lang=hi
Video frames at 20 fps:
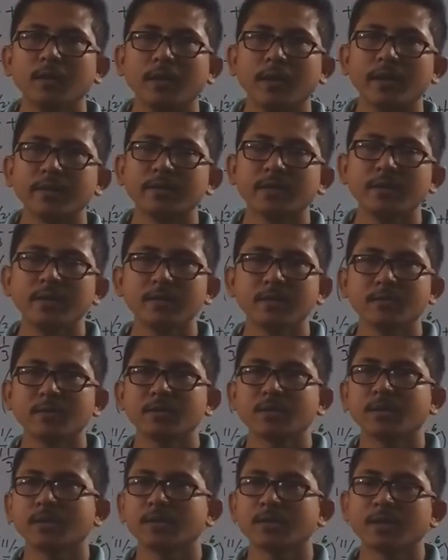ऐसा नहीं
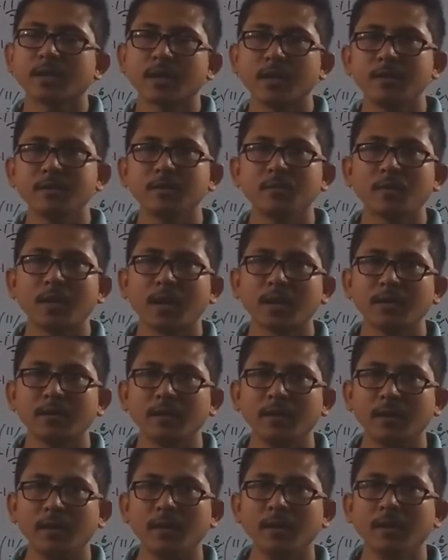समझना कि सर कहीं से उठा के
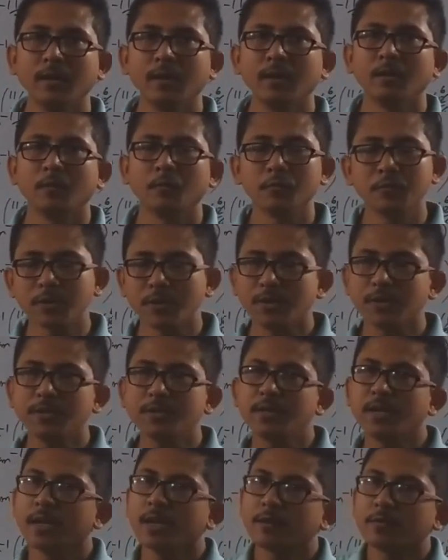दे रहे हैं कुछ
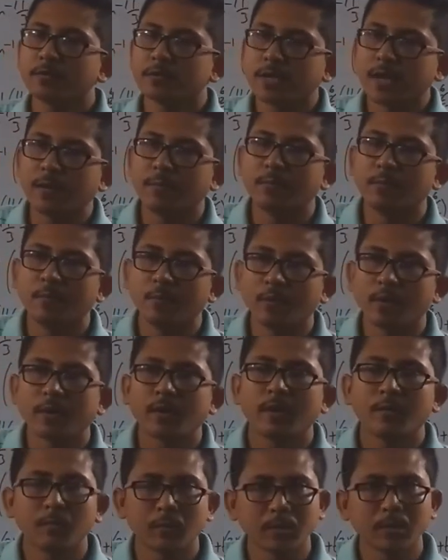ईजी है कुछ
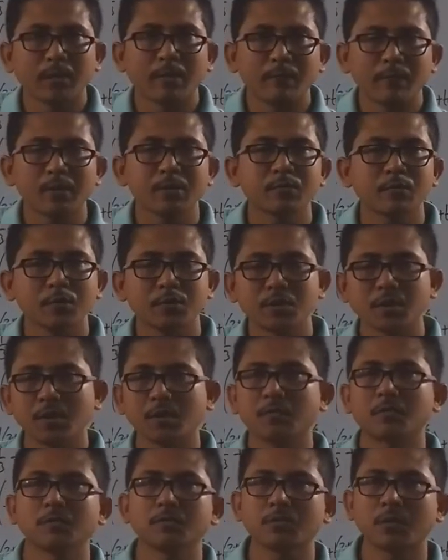मॉडरेट मतलब एवरेज क्वेश्चन
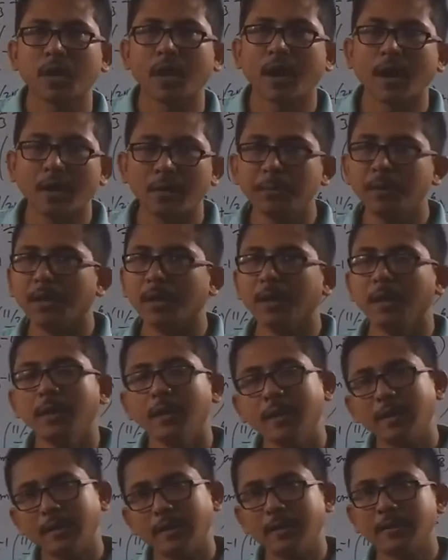है कुछ थोड़ा हार्ड भी है
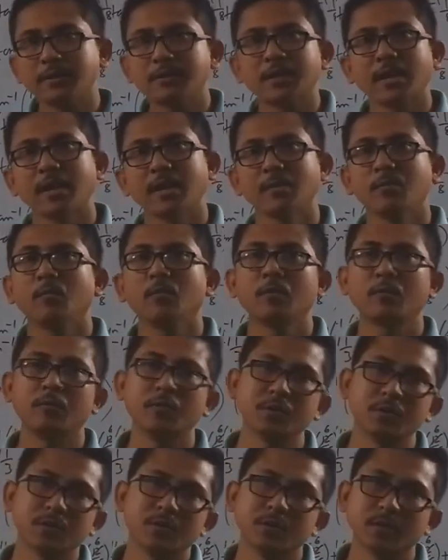लेकिन सारे बोर्ड
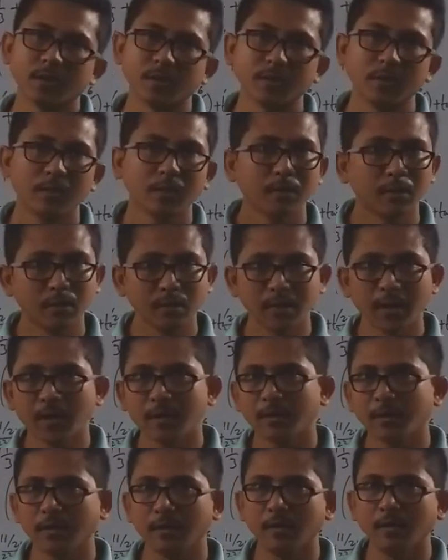क्वेश्चन है ये
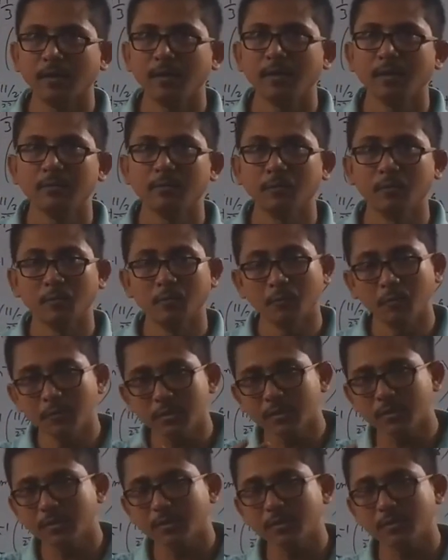ध्यान रखना तो
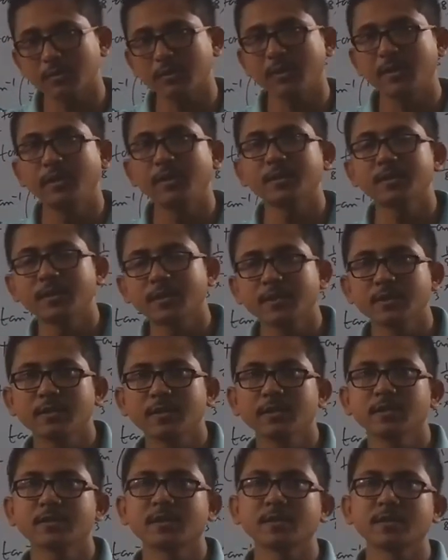उस सीरियस
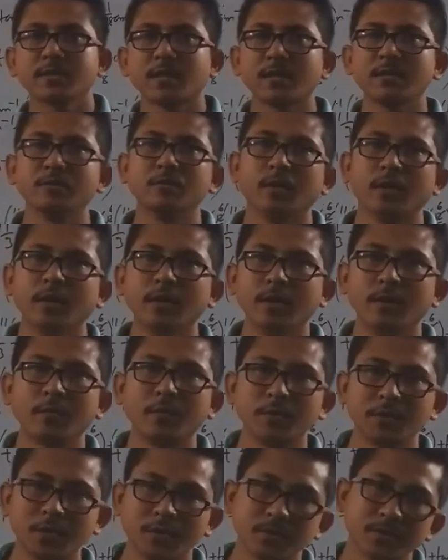सीरियसनेस के साथ जो है ये
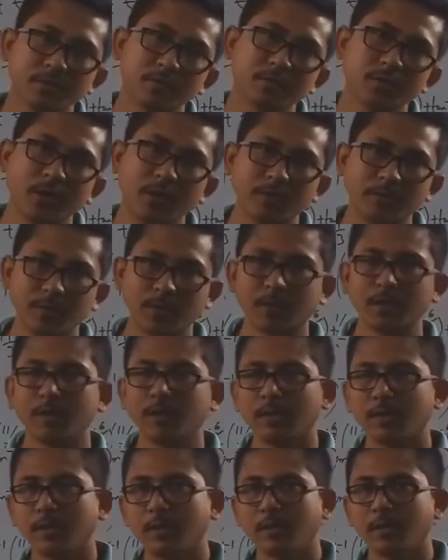क्वेश्चन को सॉल्व
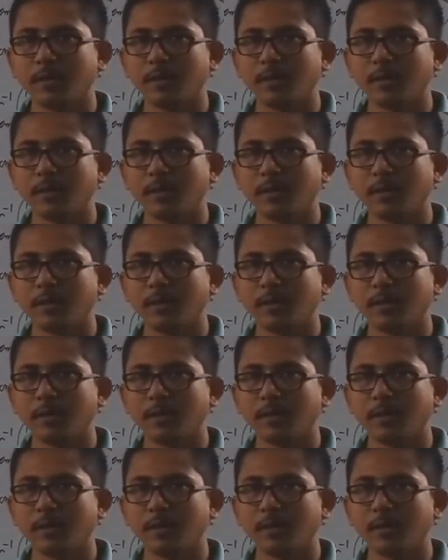करना